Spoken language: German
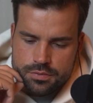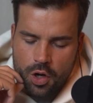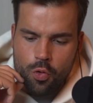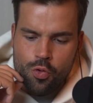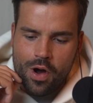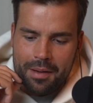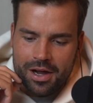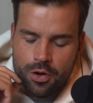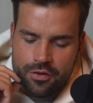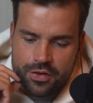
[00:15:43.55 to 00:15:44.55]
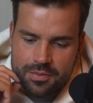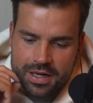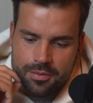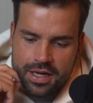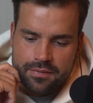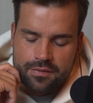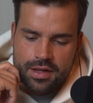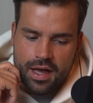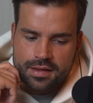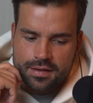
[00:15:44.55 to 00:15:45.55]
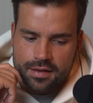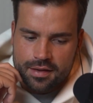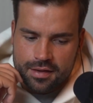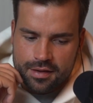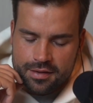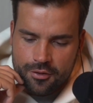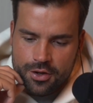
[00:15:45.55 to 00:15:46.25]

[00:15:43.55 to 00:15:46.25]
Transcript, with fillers: P. Oh, Hammer Graphics, mein Lieber. Wie hat äh,